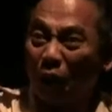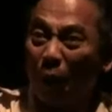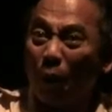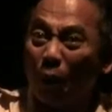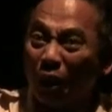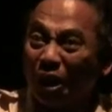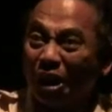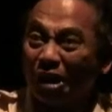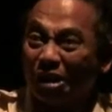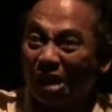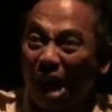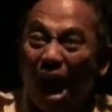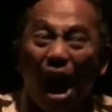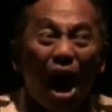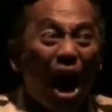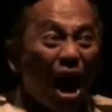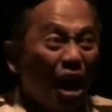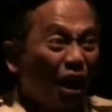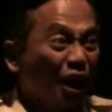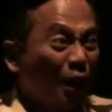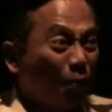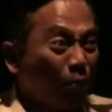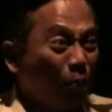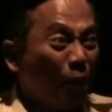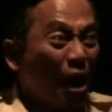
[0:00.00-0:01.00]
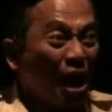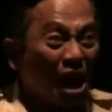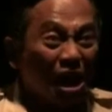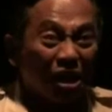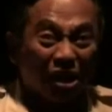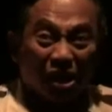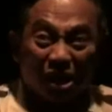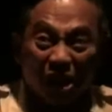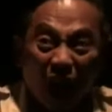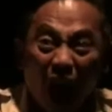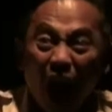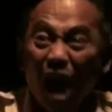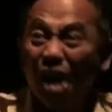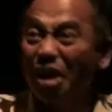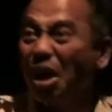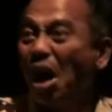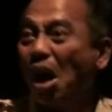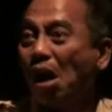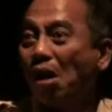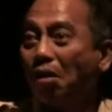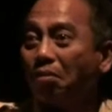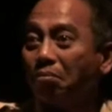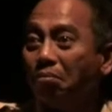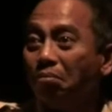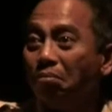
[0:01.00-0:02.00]
Dalam gelaran ini, Join
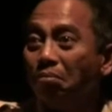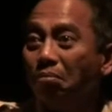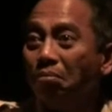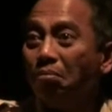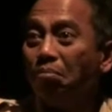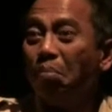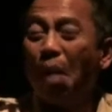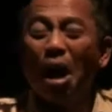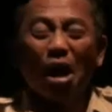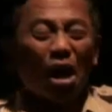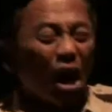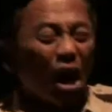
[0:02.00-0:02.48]
Banyuwinanda